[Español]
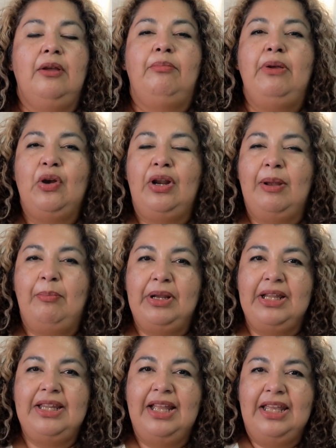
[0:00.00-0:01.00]
Veo la
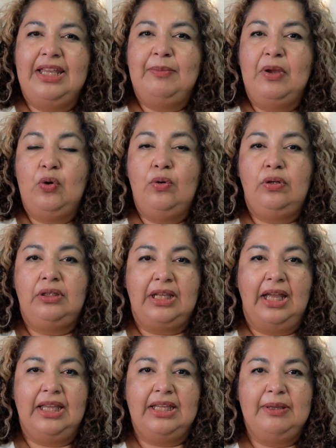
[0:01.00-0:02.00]
prenda y me
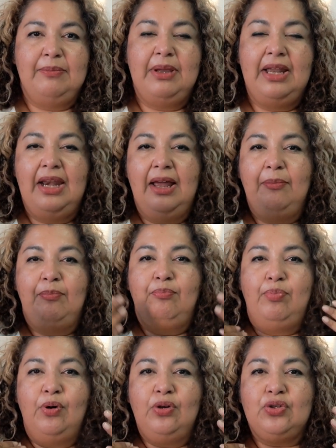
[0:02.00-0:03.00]
gusta y me la
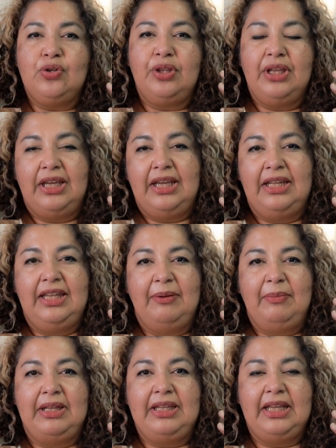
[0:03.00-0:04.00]
apoyo de esta
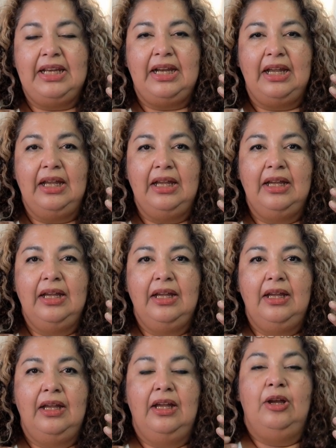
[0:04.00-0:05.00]
manera,
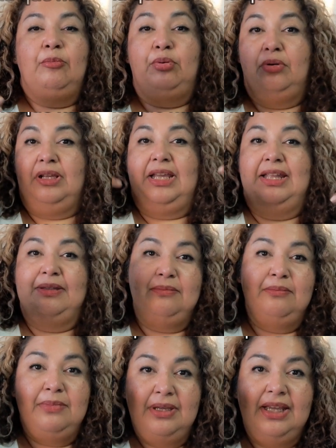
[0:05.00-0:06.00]
porque
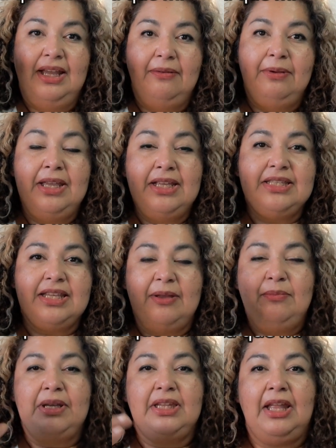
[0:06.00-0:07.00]
en mi
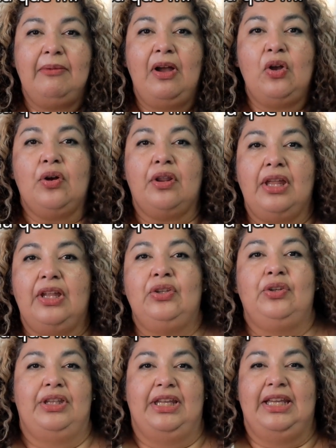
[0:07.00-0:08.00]
cabeza me estaba
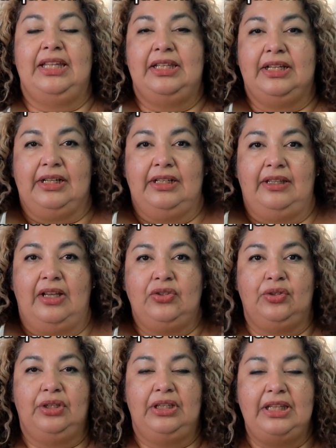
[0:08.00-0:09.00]
acordando de este
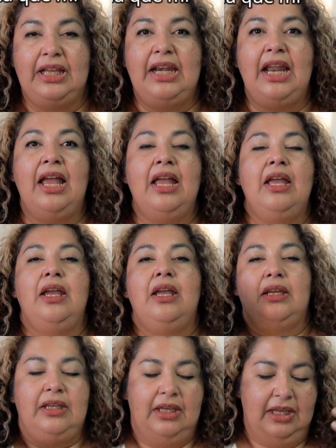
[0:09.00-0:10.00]
retazo de tela
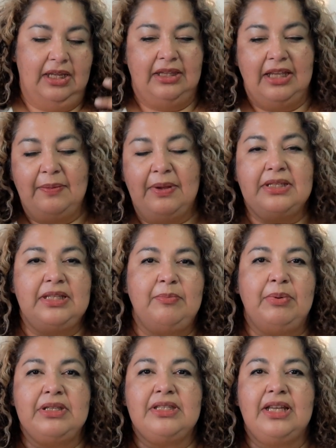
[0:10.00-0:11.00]
y estaba así
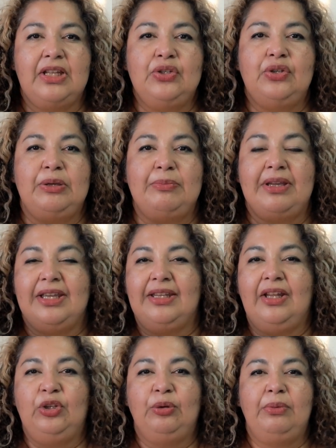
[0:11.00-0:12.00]
pensando,
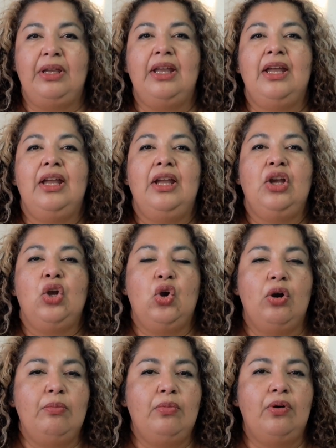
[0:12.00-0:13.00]
imaginándome
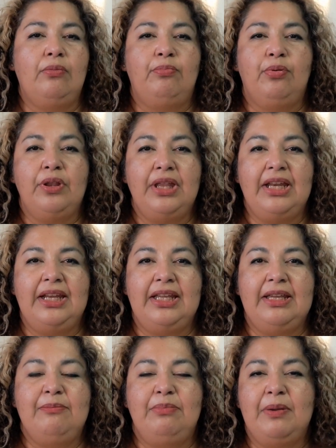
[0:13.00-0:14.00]
cómo poder
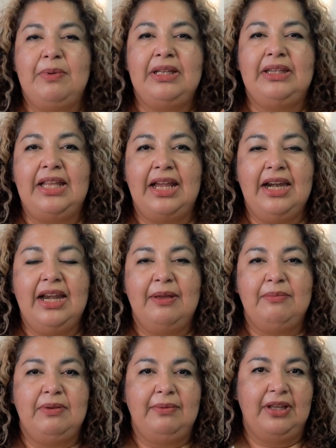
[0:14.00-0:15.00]
implementarla
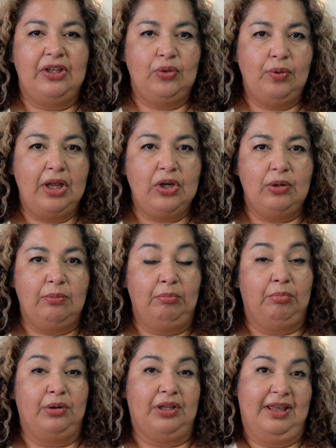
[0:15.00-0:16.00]
a mi vestuario,
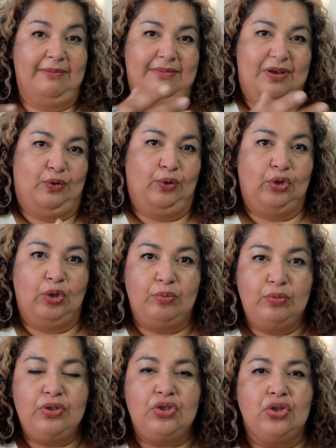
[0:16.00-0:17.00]
porque me gustó
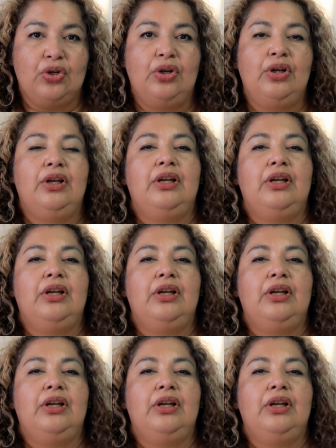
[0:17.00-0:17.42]
mucho.